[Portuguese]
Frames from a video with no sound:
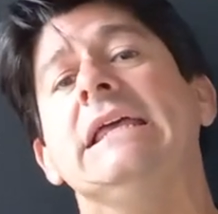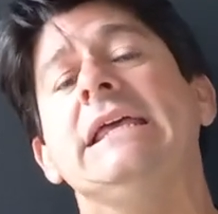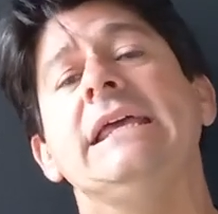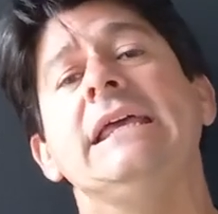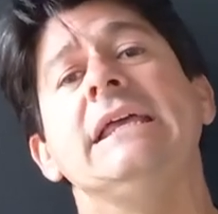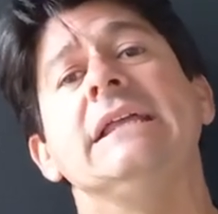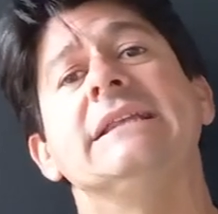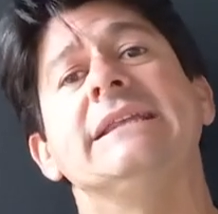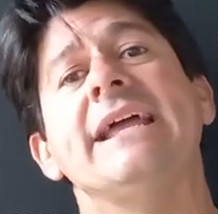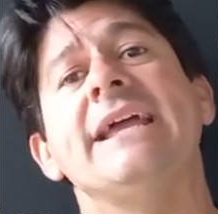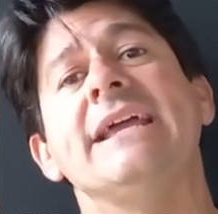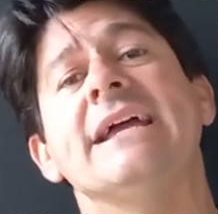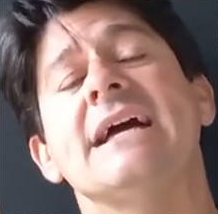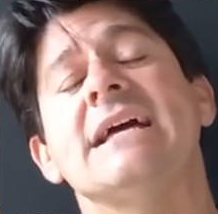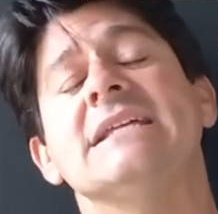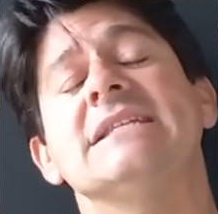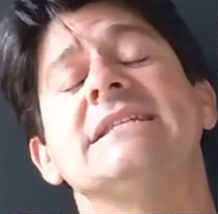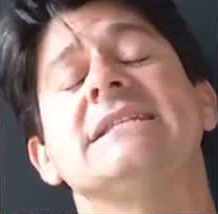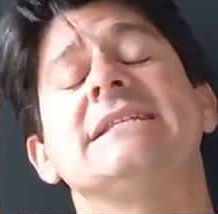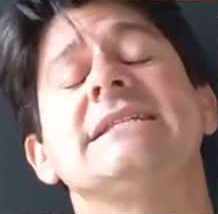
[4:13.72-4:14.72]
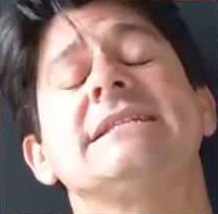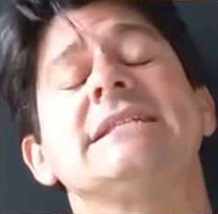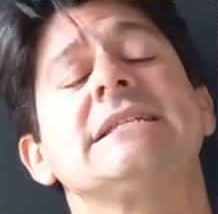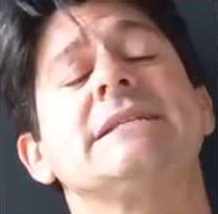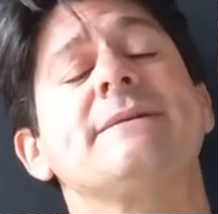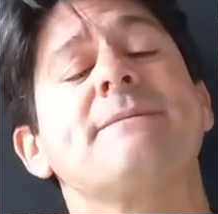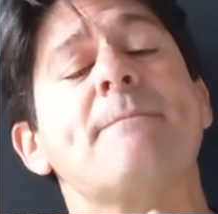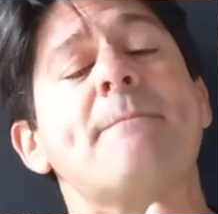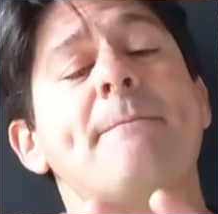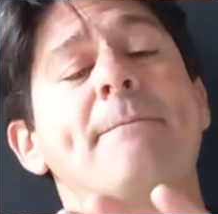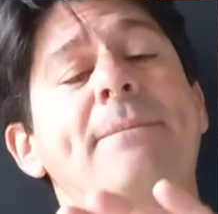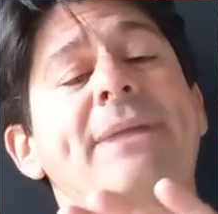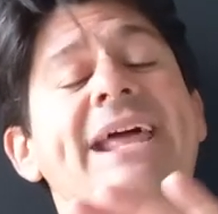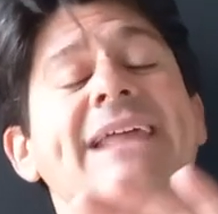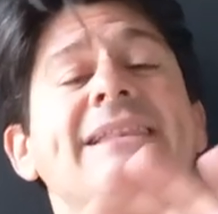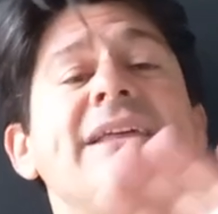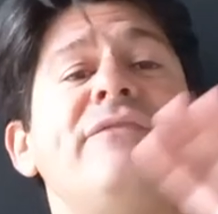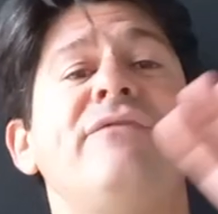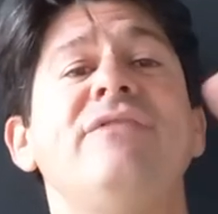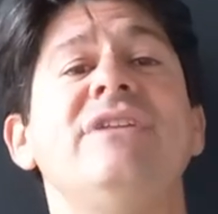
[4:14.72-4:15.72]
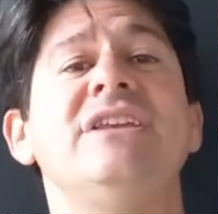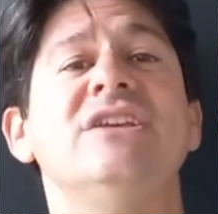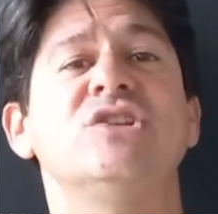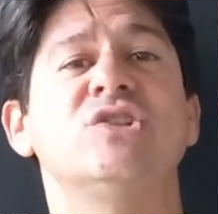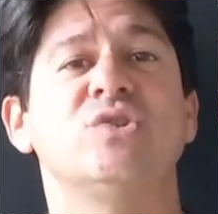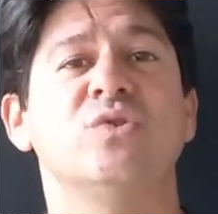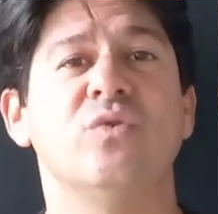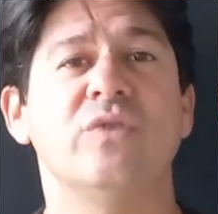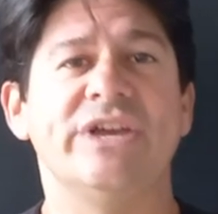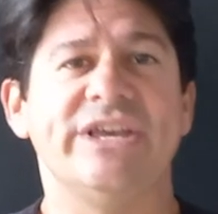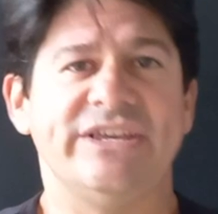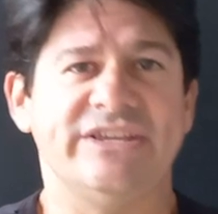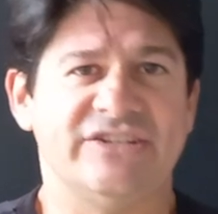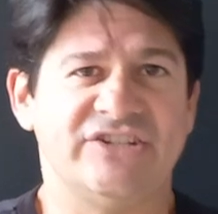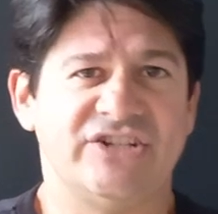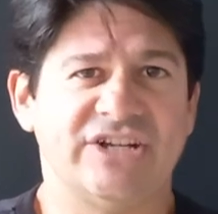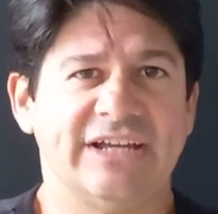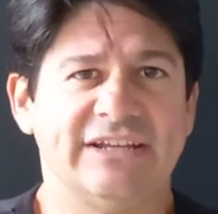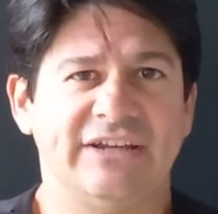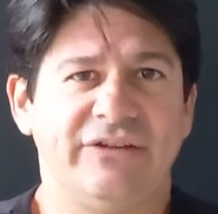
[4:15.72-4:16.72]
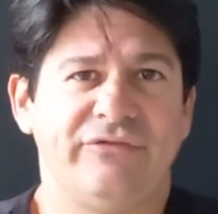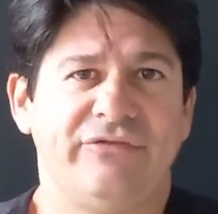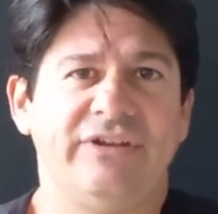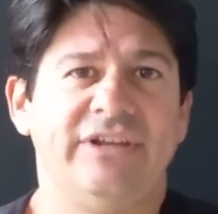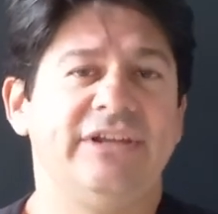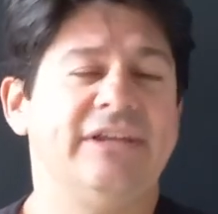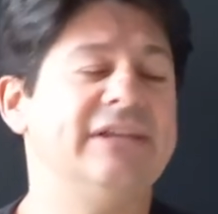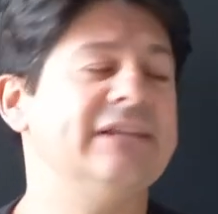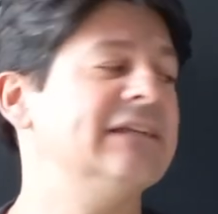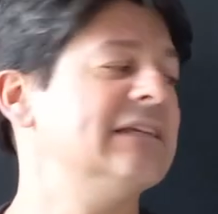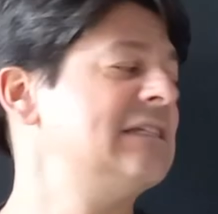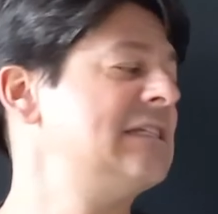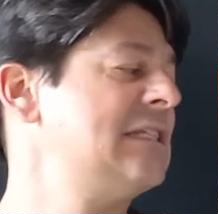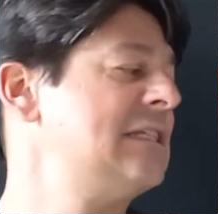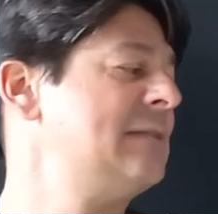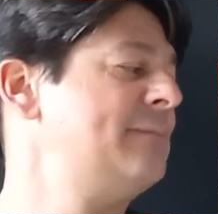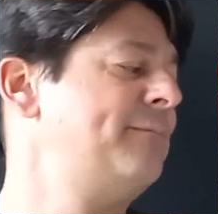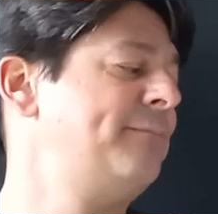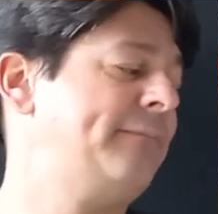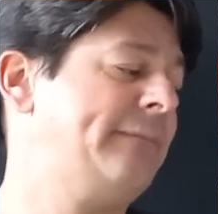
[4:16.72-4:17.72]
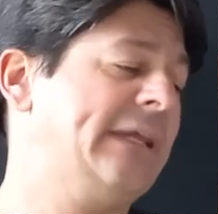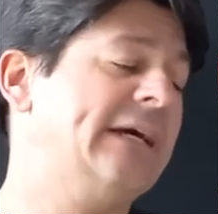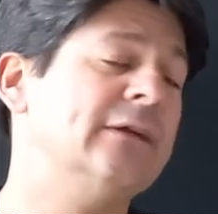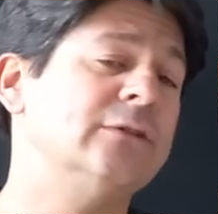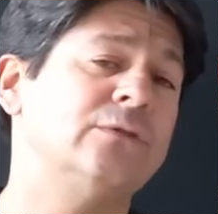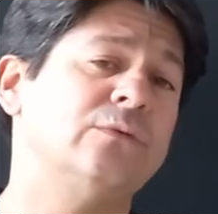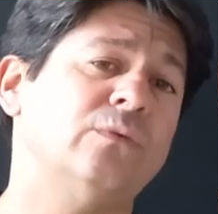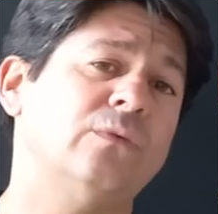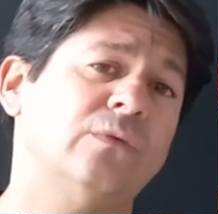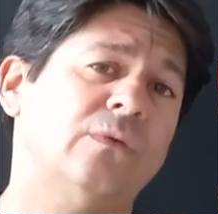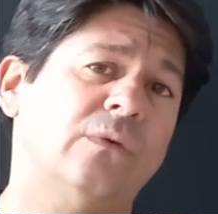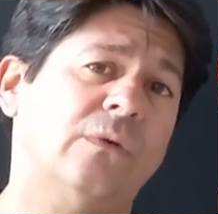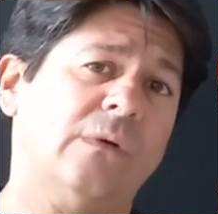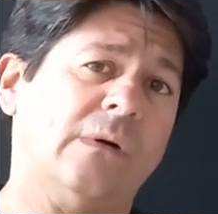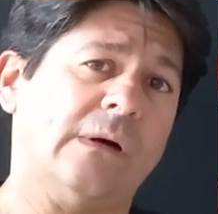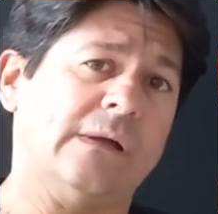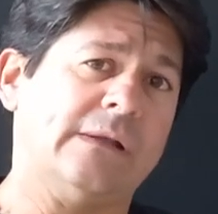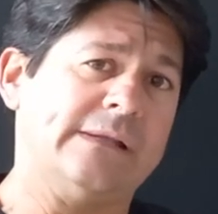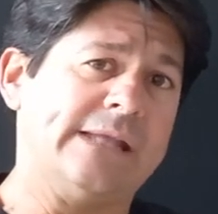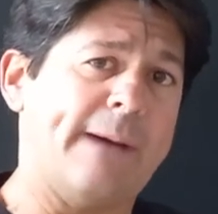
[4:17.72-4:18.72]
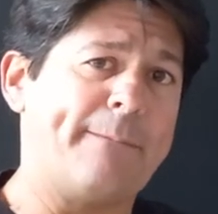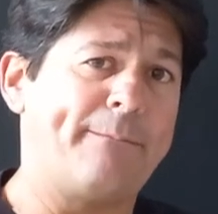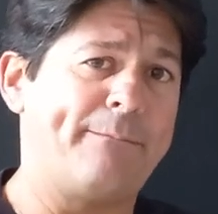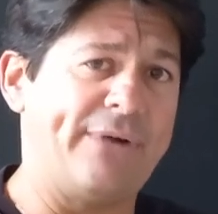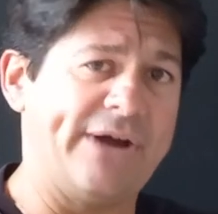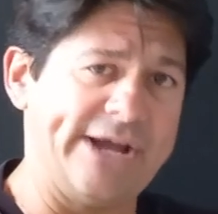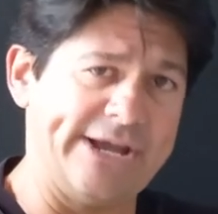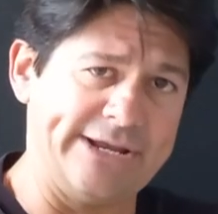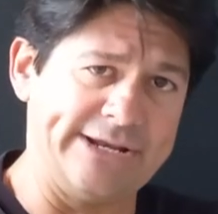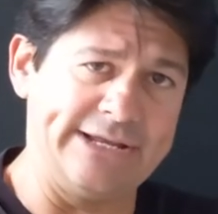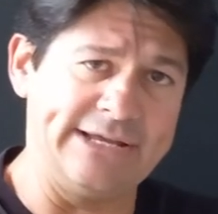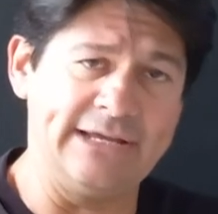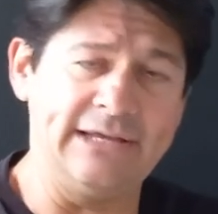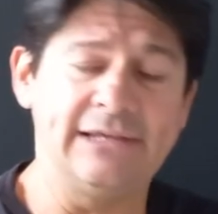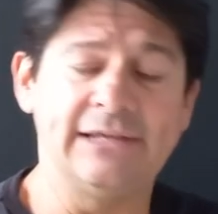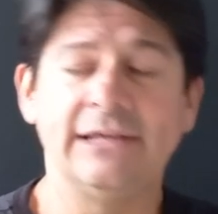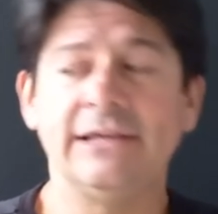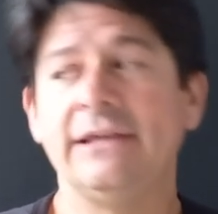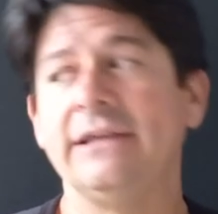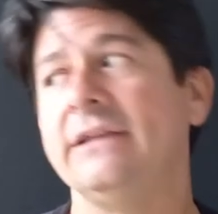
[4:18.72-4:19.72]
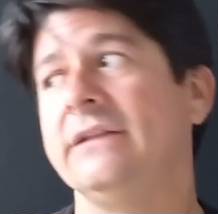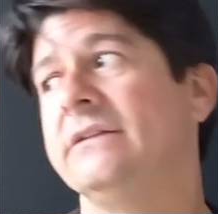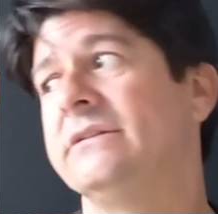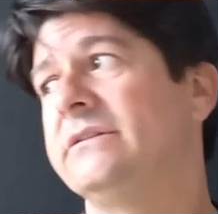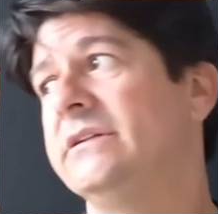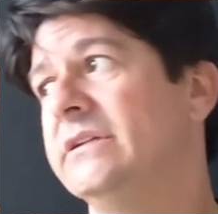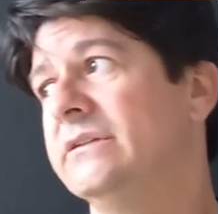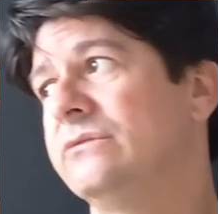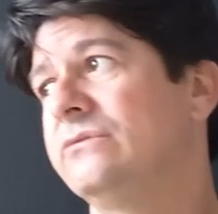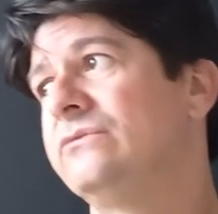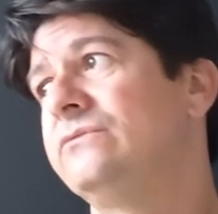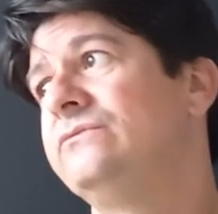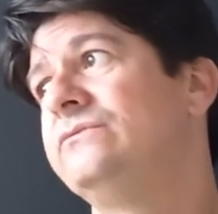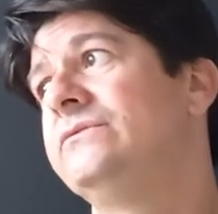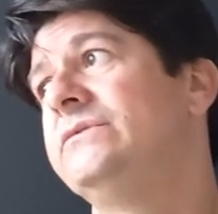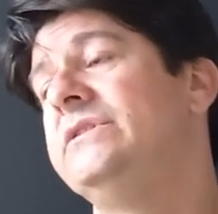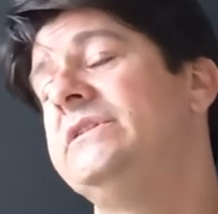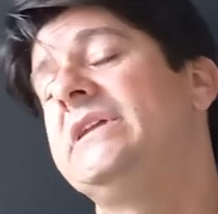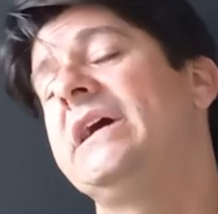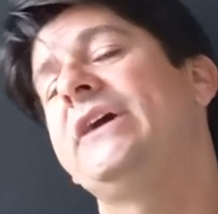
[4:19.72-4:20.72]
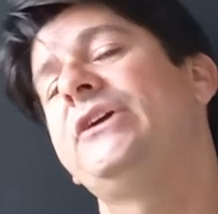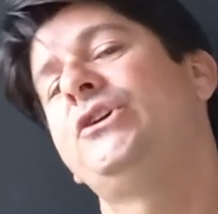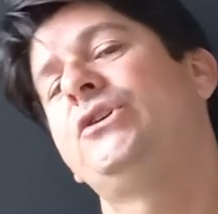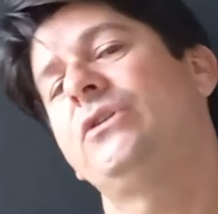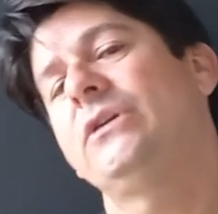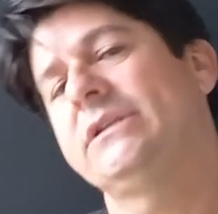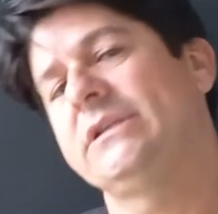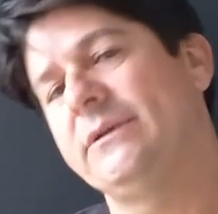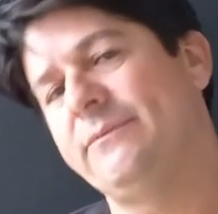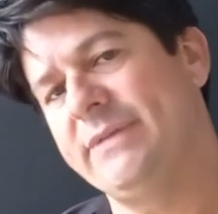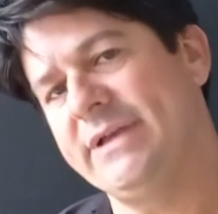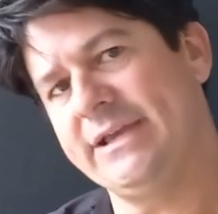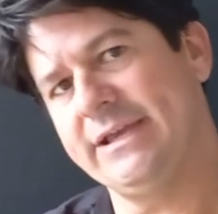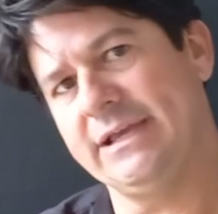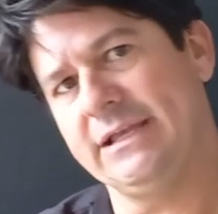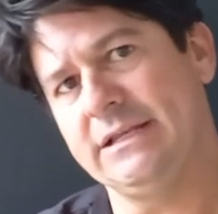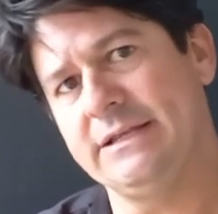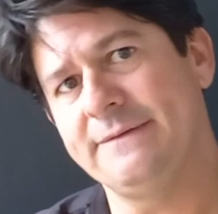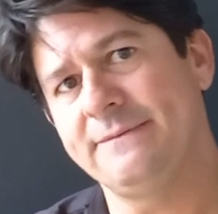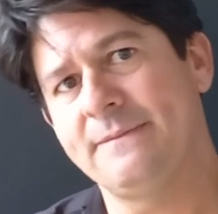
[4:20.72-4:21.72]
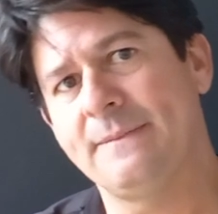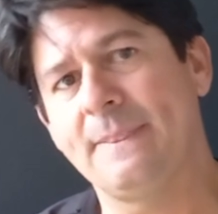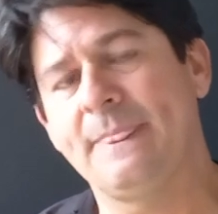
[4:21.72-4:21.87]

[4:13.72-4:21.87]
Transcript: E tem as predefinições já definidas, tanto da Pioneer, tanto da JBL.